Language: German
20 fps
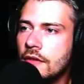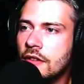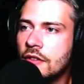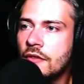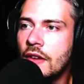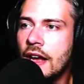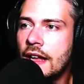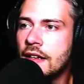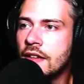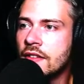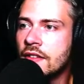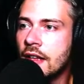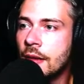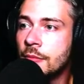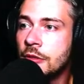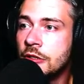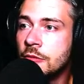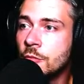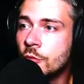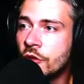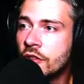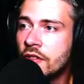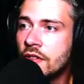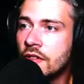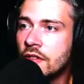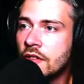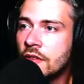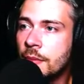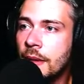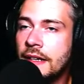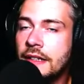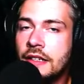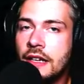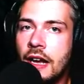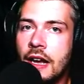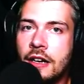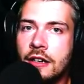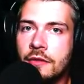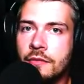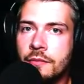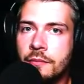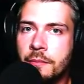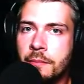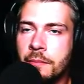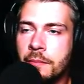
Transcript: was wir alles sammeln mussten. Zwei Tage